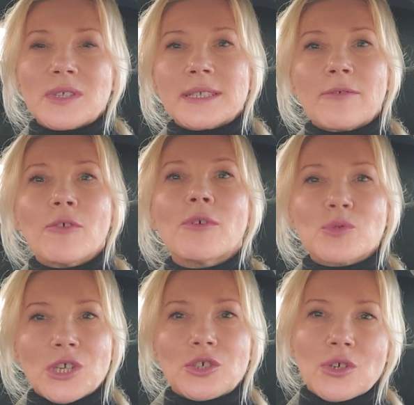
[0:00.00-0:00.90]

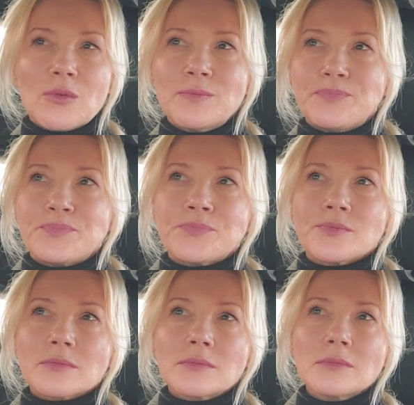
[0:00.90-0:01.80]
podstawową rzeczą,
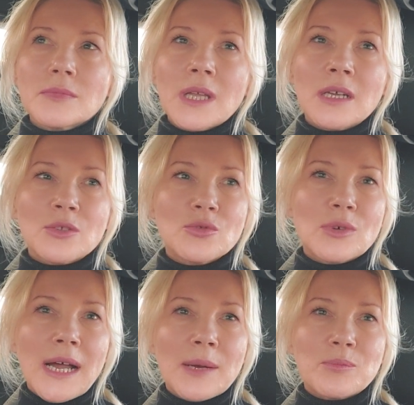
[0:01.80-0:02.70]

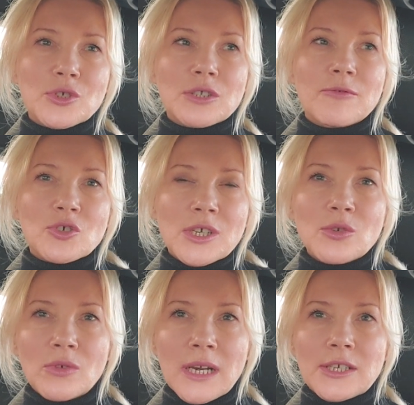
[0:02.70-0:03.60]
która przy
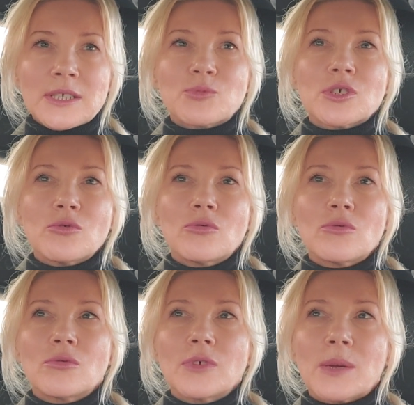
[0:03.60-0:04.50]
tworzeniu granic, przy
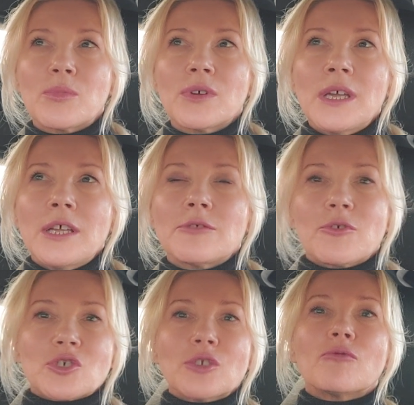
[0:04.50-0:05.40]
jakby
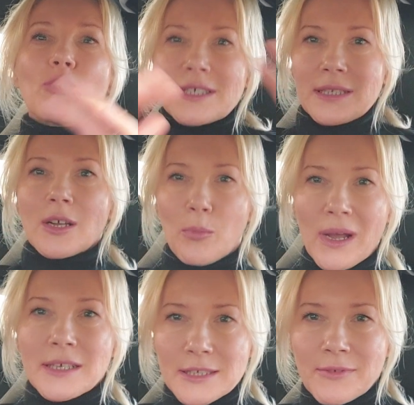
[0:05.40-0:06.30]
tworzeniu własnego
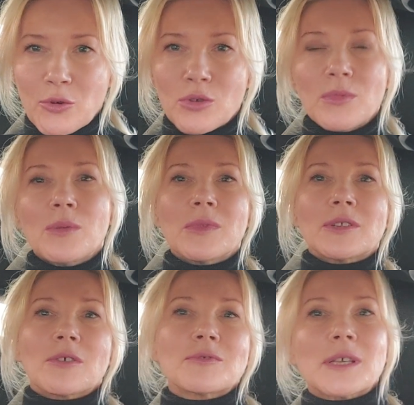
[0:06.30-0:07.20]
państwa,
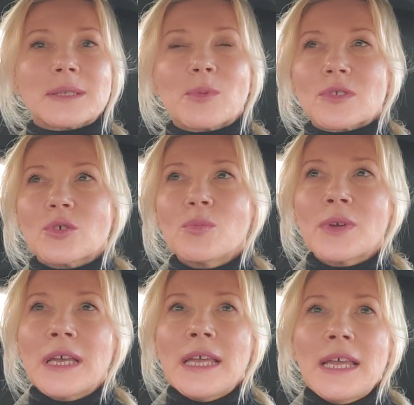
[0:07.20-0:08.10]
ujmijmy to w ten
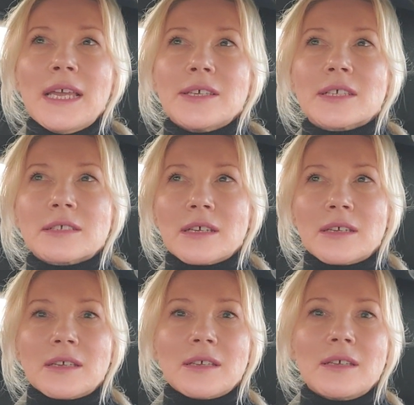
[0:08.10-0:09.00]
sposób, jest
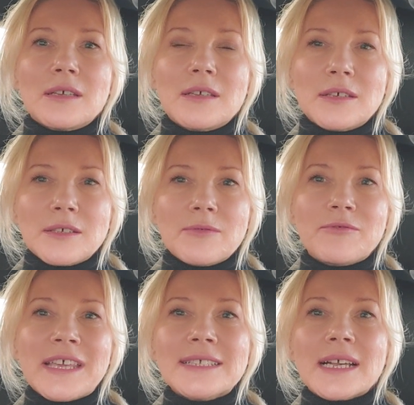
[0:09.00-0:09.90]
y, y, y,
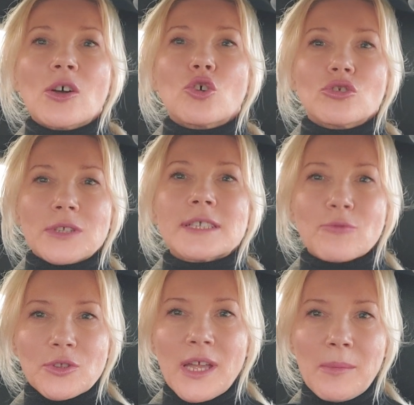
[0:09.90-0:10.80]
wiedza na
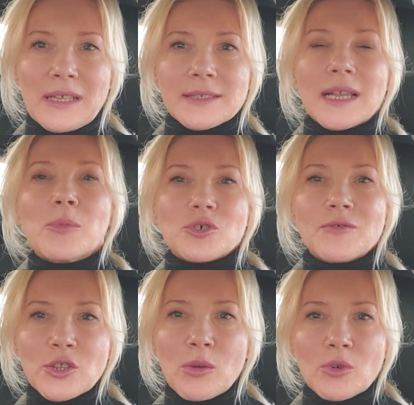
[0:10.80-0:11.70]
swój temat,
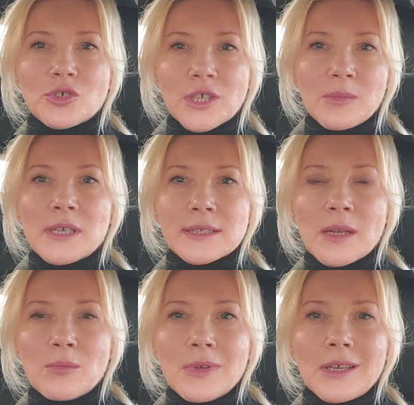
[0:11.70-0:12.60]
samoświadomość, kim
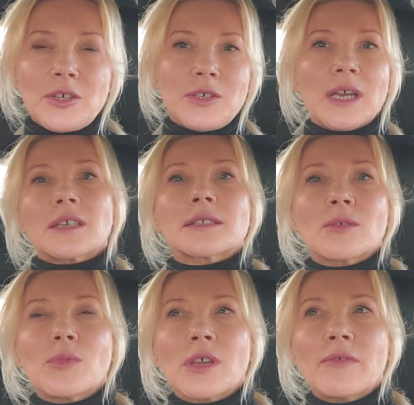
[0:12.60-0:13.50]
jestem, jakie
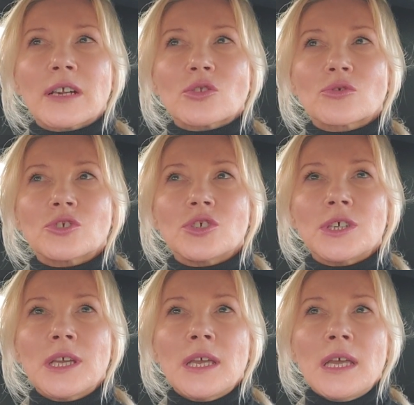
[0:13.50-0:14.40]
są moje wartości,